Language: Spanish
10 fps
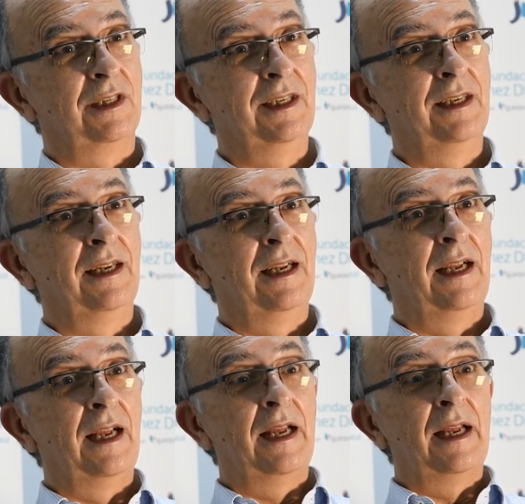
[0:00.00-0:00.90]

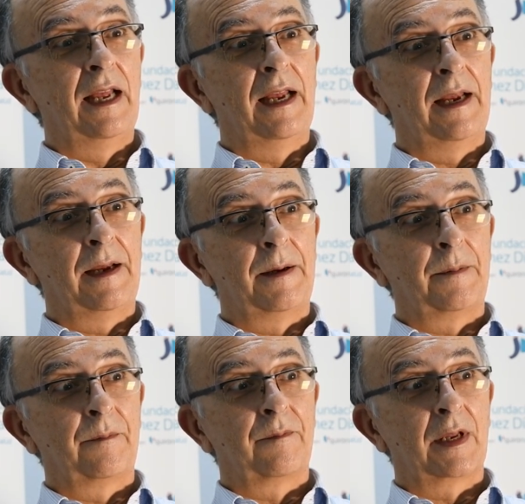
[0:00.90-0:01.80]

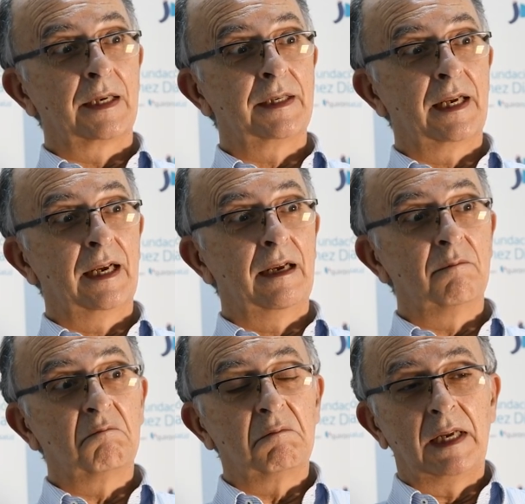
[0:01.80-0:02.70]
¿eh? así
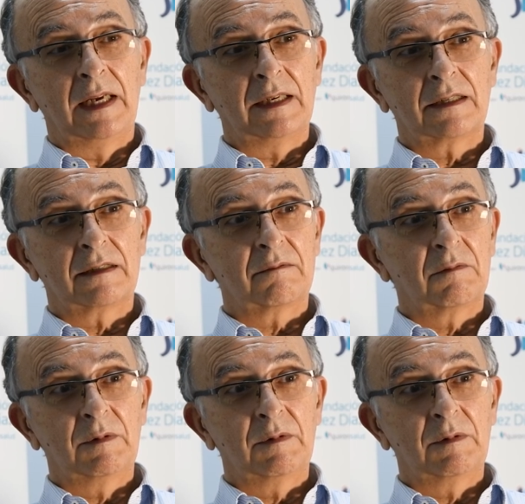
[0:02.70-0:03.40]
que es,